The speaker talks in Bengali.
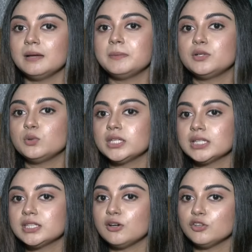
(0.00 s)
বাট ওই
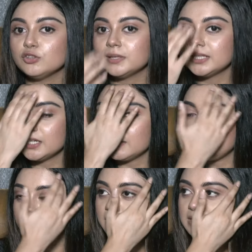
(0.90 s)
ক্ষেত্রে হয়তো বা তারা
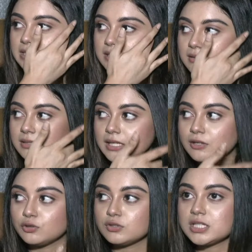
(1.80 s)
ভাবে যে না
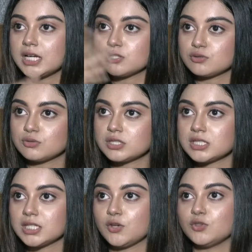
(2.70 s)
হয়তো সে কাজ
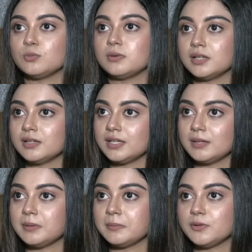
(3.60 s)
করছে হয়তো বা
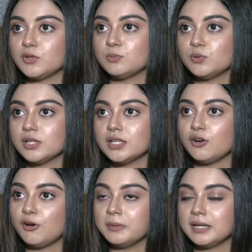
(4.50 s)
এইভাবে করে বললে
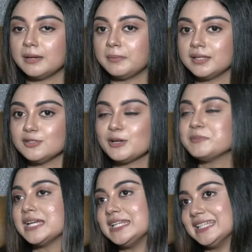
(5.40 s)
হবে না বা কিছু
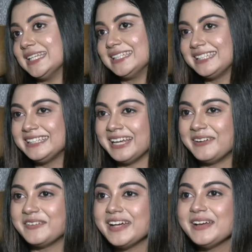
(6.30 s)
আমি জানি না তাদের কি
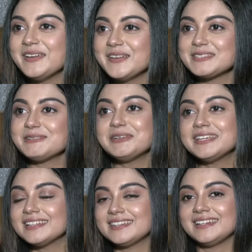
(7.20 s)
ধারণা সো ওই
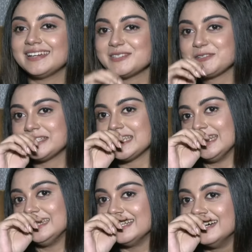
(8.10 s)
ক্ষেত্রে আসলে
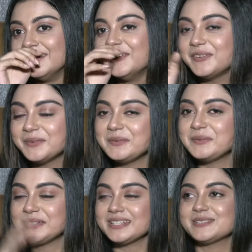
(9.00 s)
জানি না
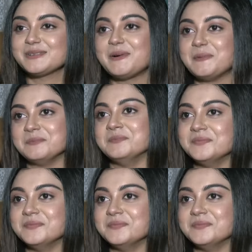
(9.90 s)
ওটা একটু কম